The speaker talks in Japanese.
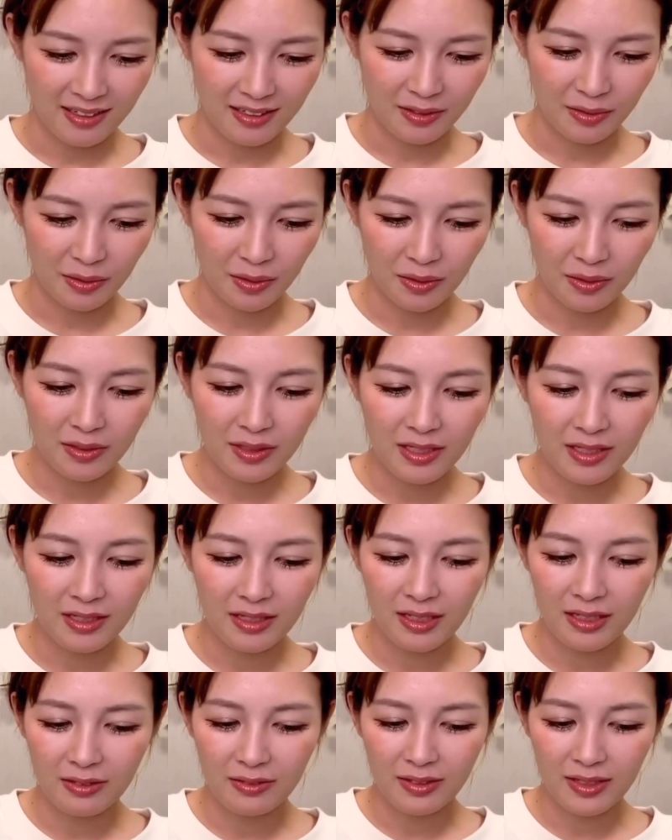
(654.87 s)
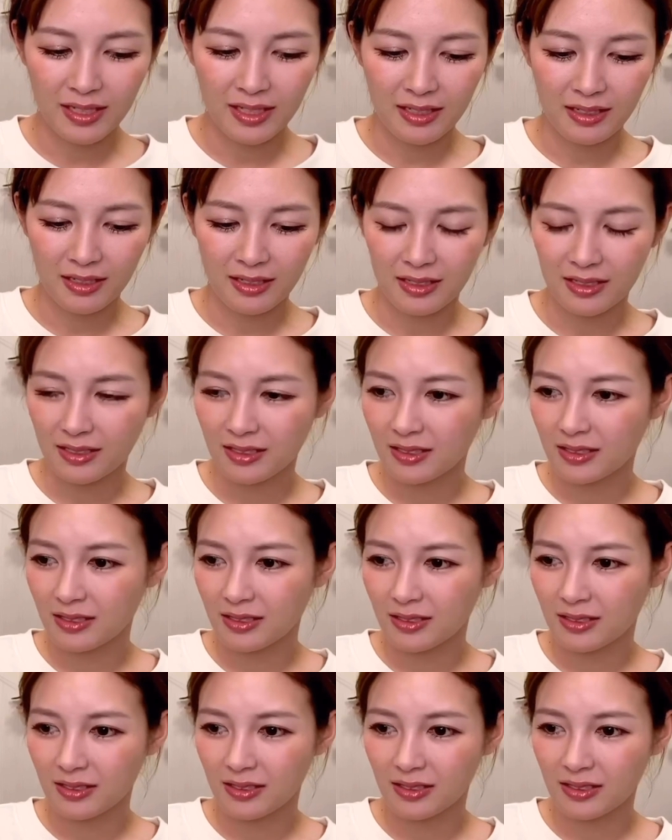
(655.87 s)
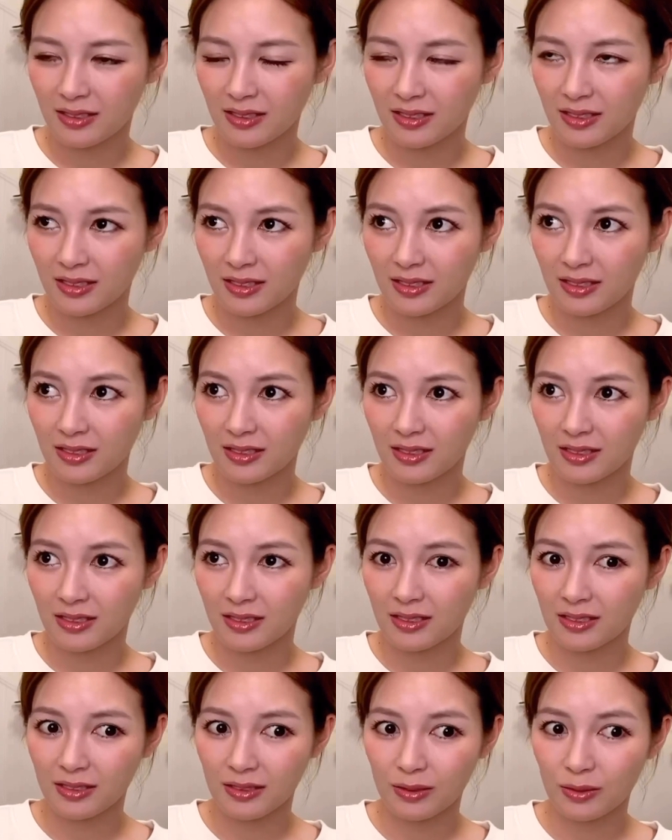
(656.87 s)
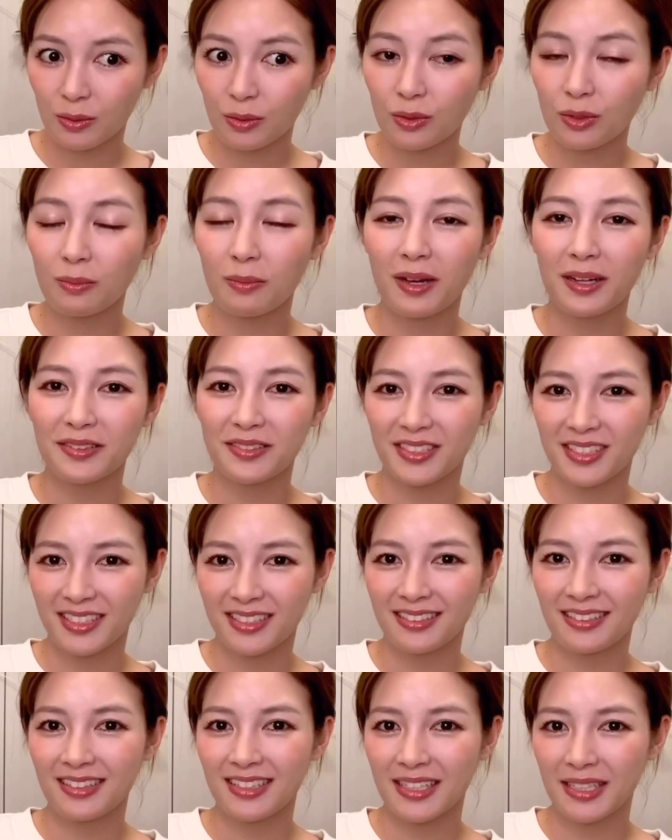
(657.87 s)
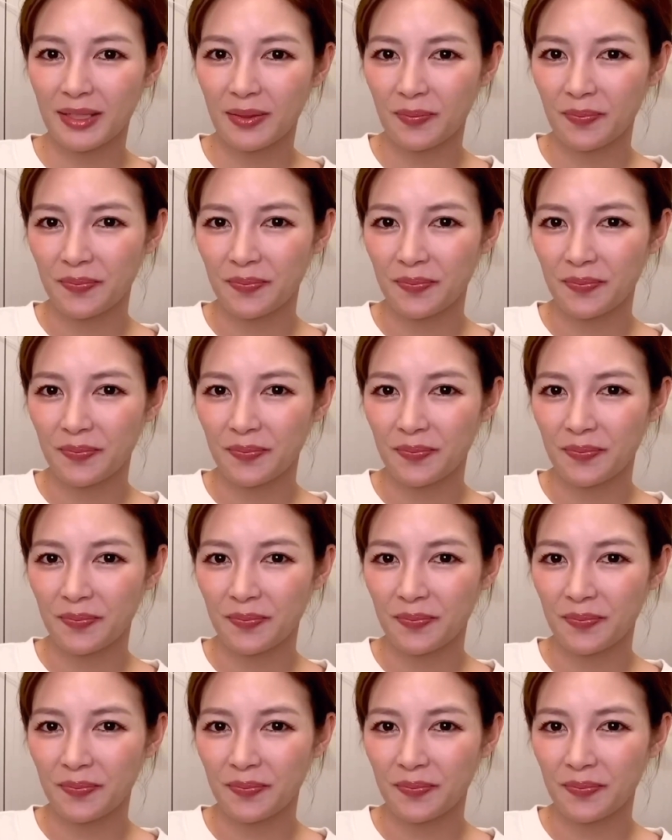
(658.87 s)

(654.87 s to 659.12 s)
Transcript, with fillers: とろいって言われたりすることもあるし、